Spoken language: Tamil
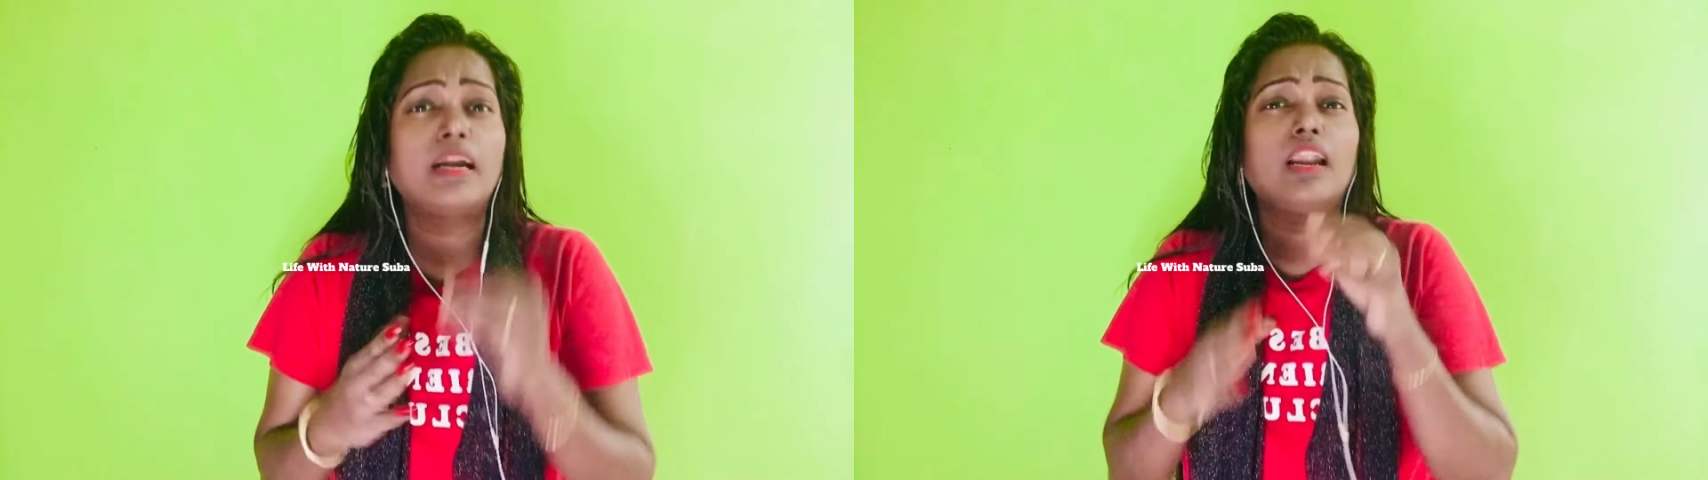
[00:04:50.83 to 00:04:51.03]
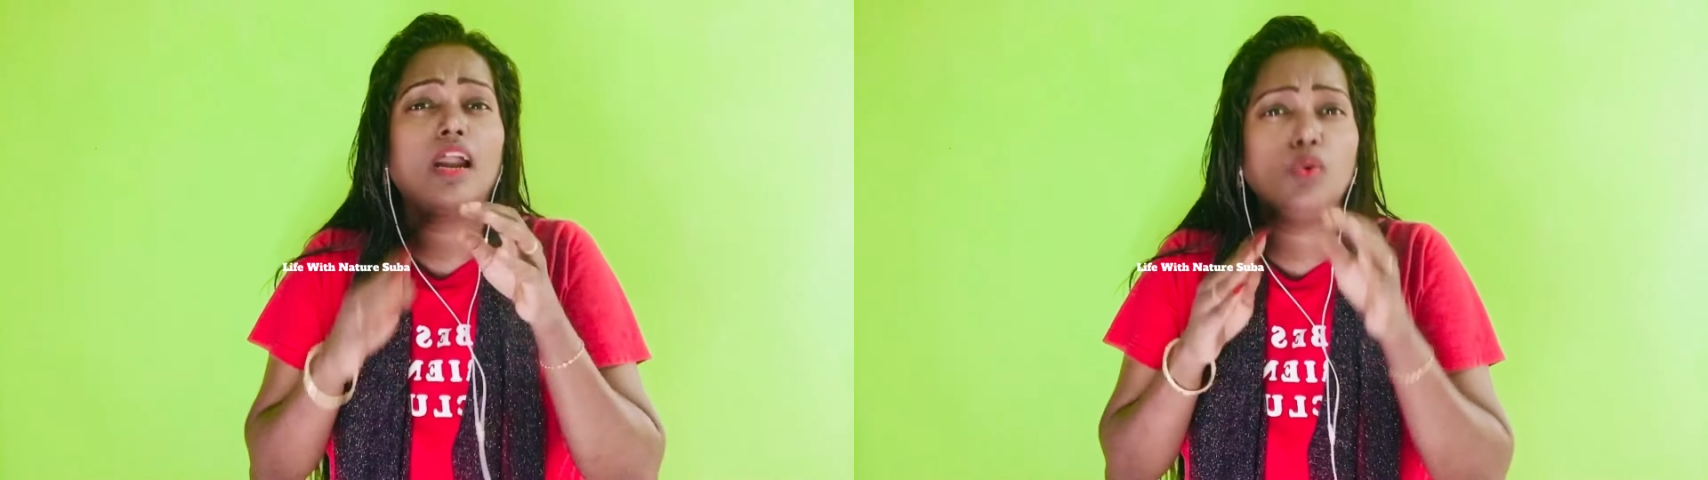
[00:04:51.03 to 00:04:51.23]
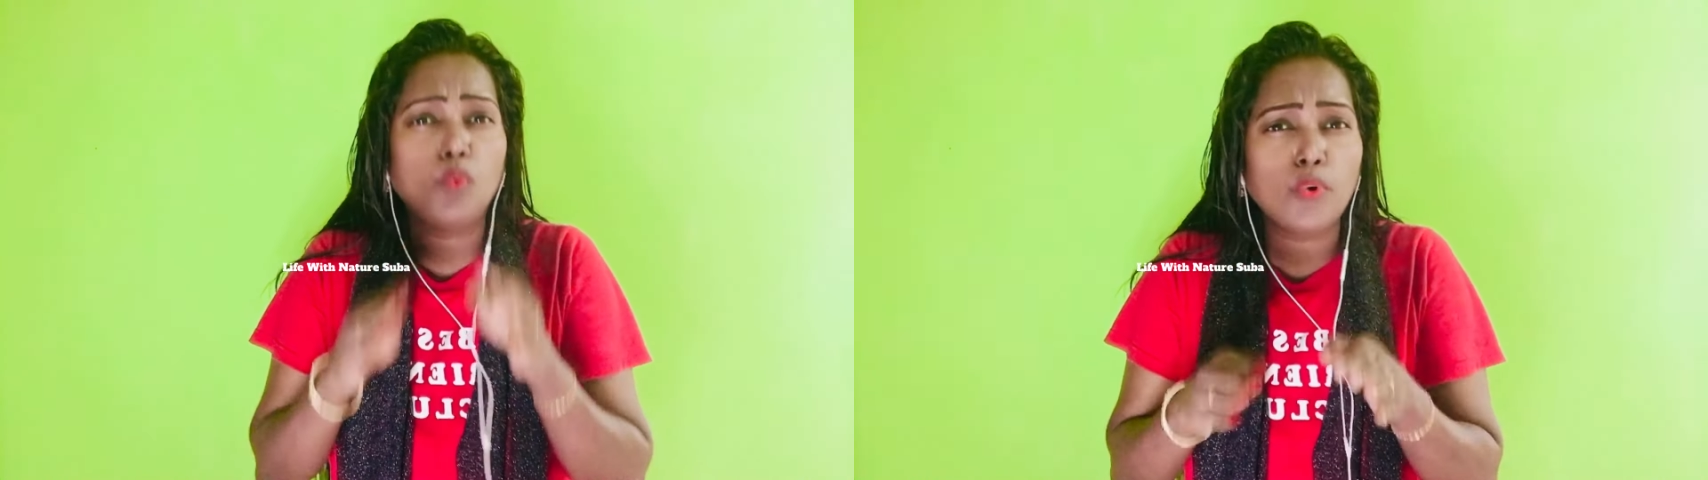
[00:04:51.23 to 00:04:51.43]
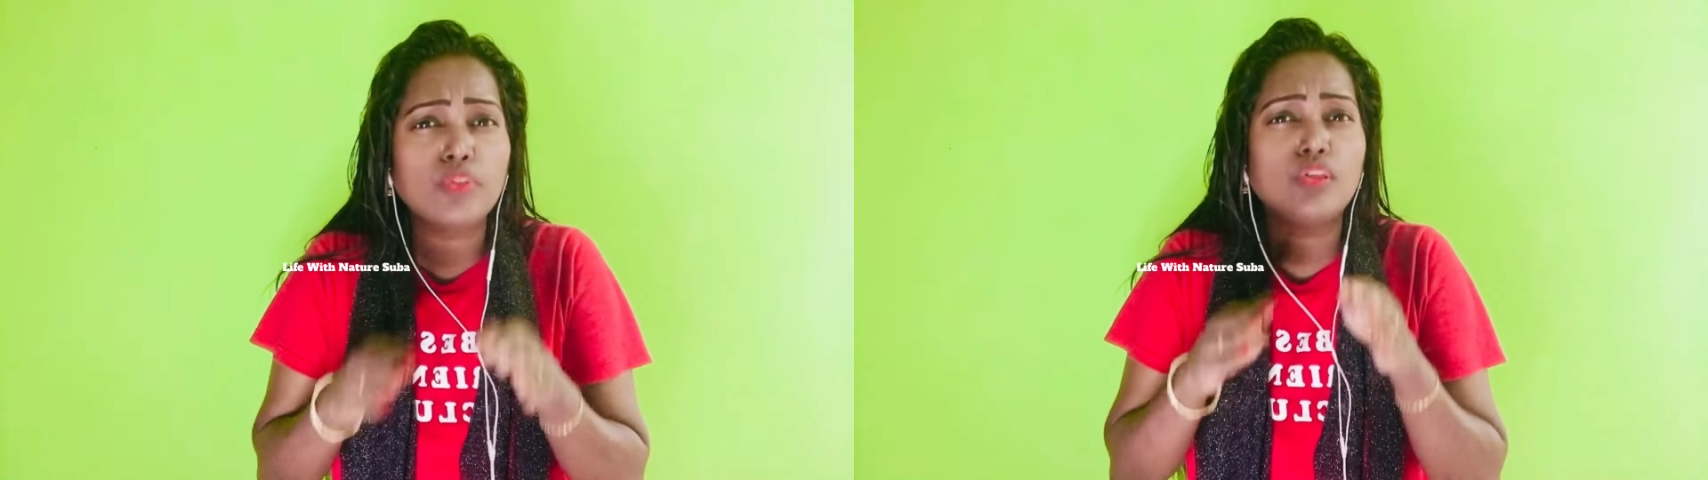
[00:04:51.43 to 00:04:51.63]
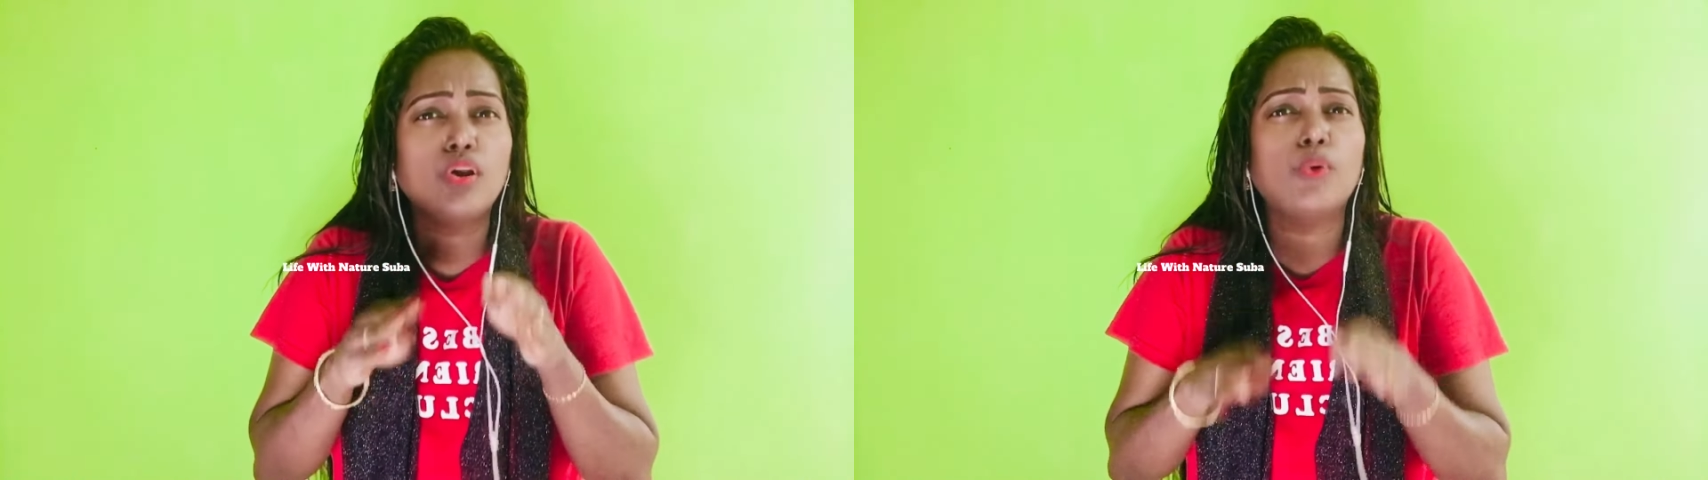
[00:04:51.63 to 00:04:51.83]
பண்ணலான்னு
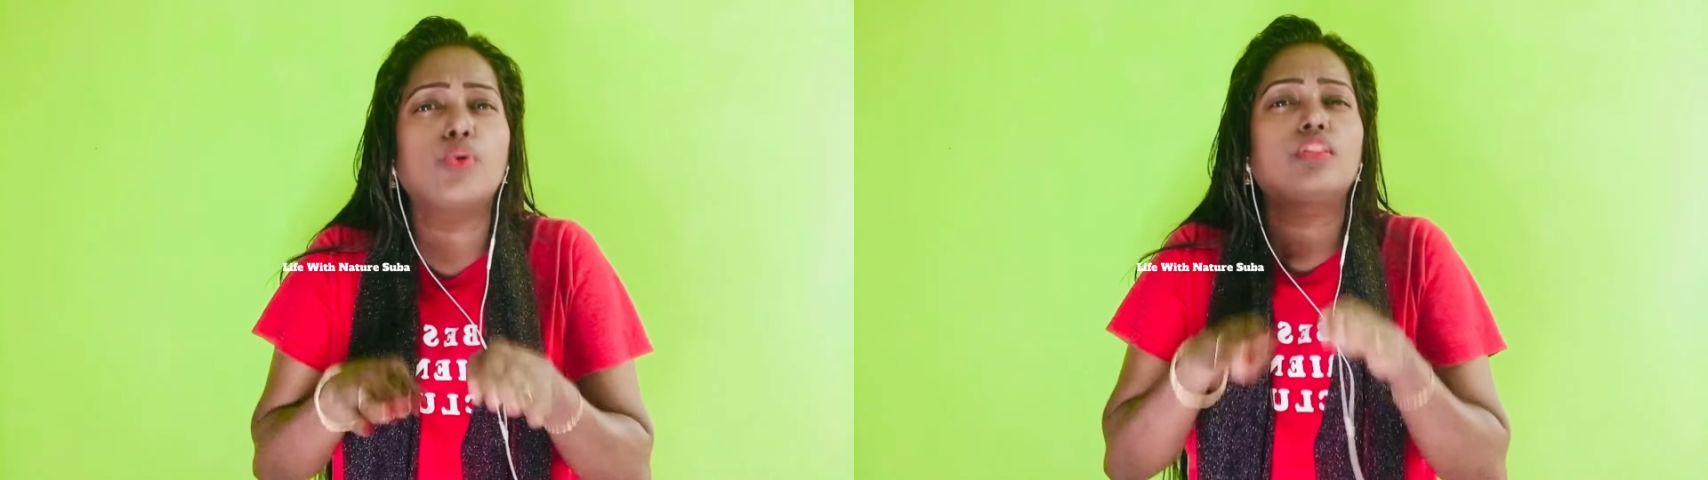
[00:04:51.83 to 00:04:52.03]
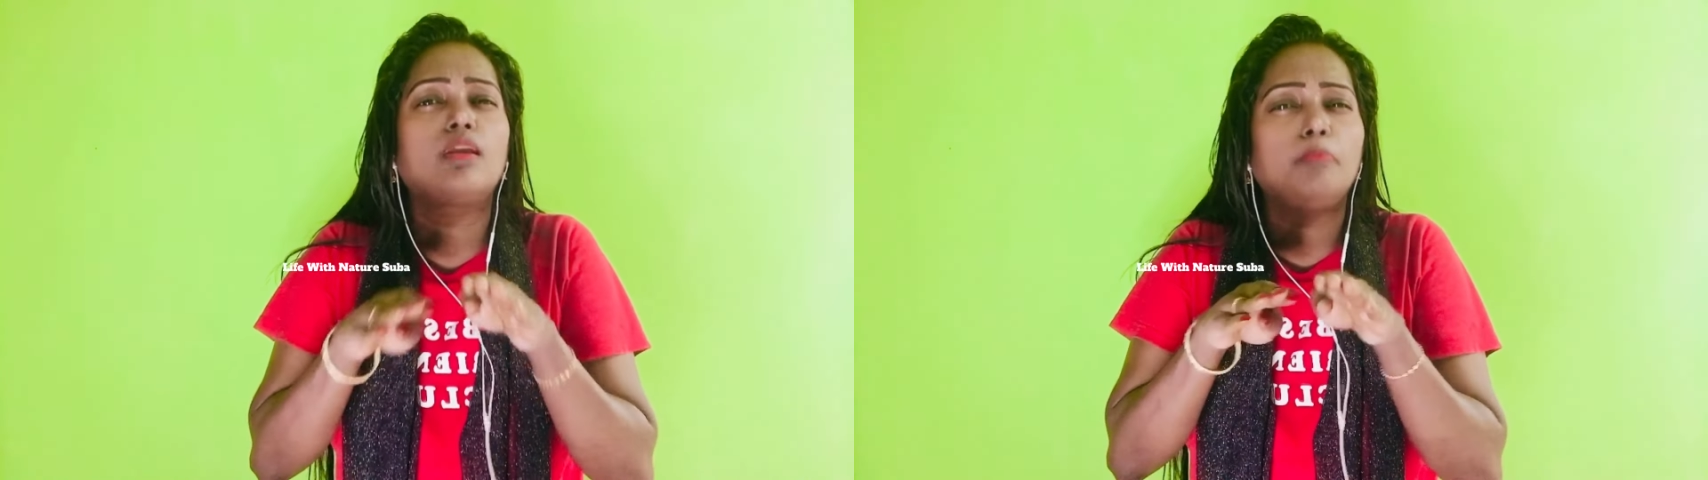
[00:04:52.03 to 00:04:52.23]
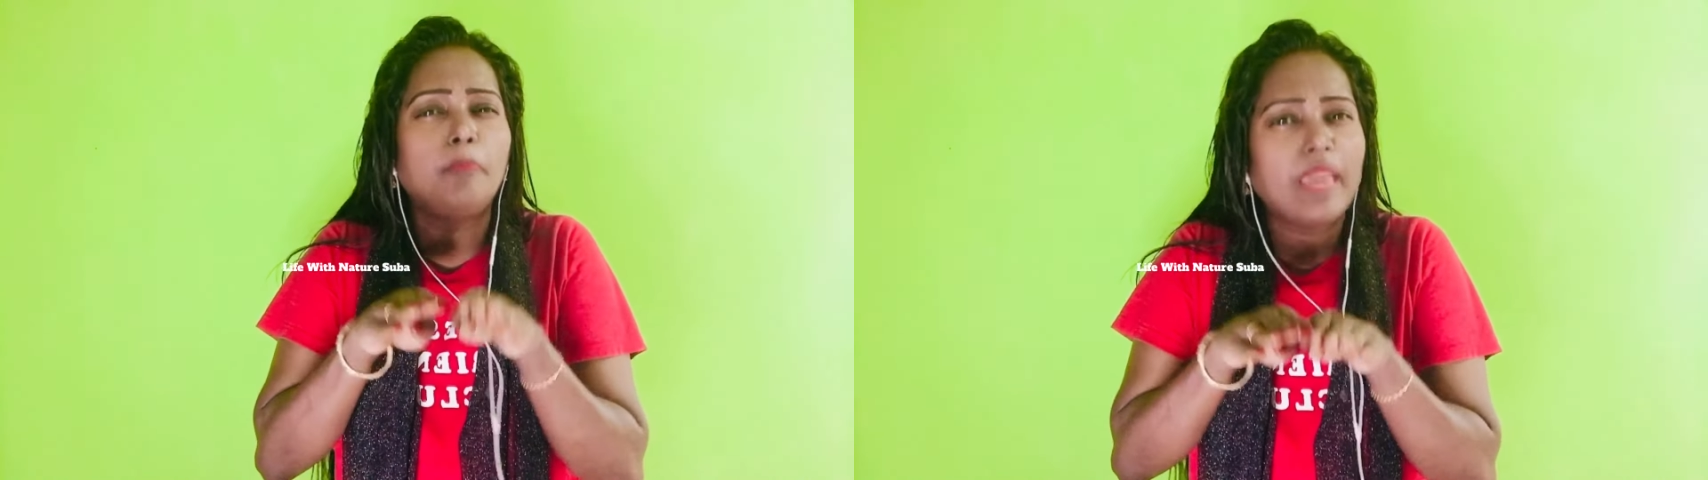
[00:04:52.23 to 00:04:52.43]
ஒருத்தருக்கு ஒருத்தர்